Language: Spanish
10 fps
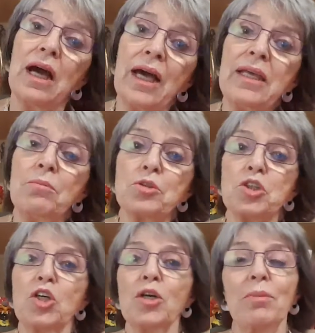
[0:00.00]
Hay
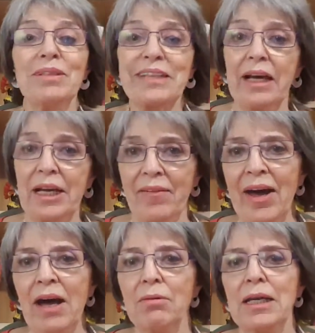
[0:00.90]
emociones más
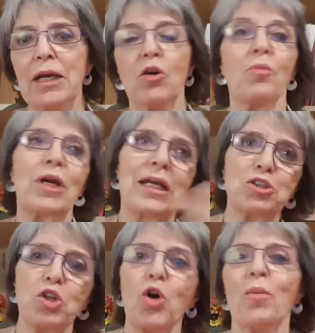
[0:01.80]
agradables como el
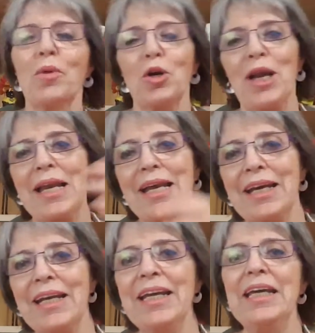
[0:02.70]
asombro, la
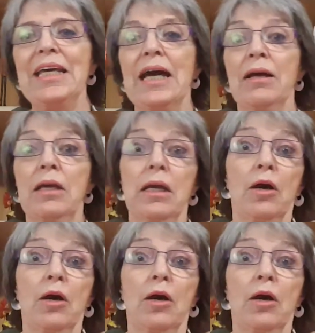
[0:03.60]
alegría,